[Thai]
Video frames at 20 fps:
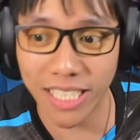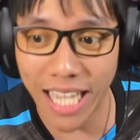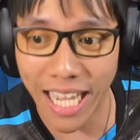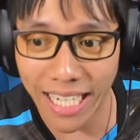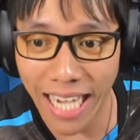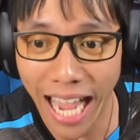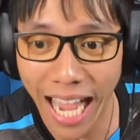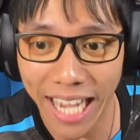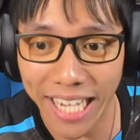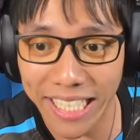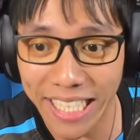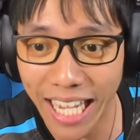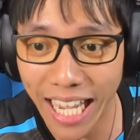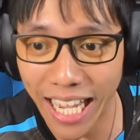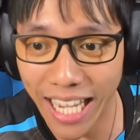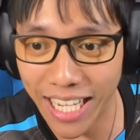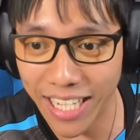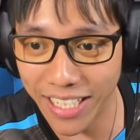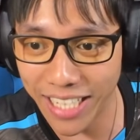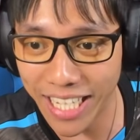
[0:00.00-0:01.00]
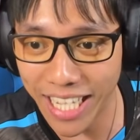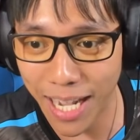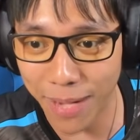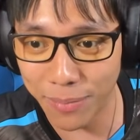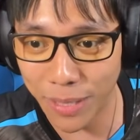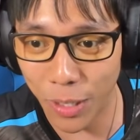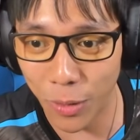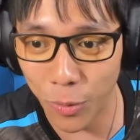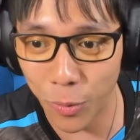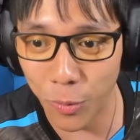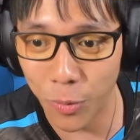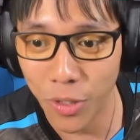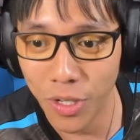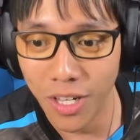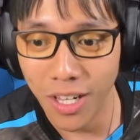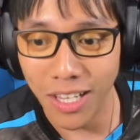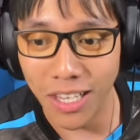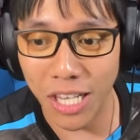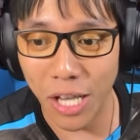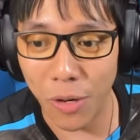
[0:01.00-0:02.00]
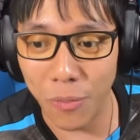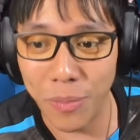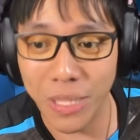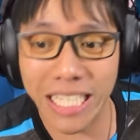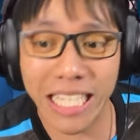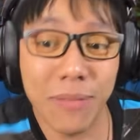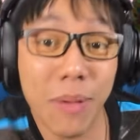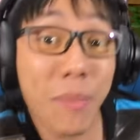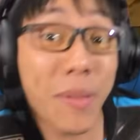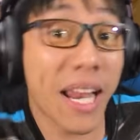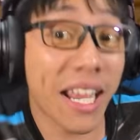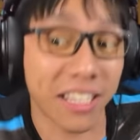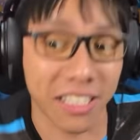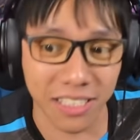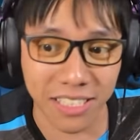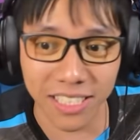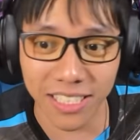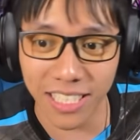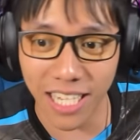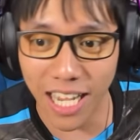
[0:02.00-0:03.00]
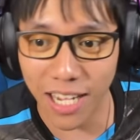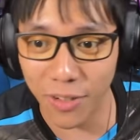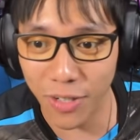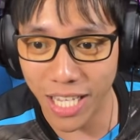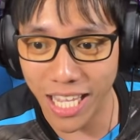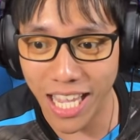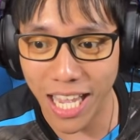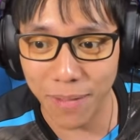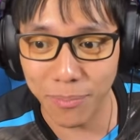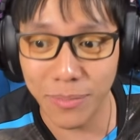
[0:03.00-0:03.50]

โฆษณาได้นะฮะโอเคครับเราเราเมื่อกี้ไม่มีอะไรเกิดขึ้นนะฮะโอเค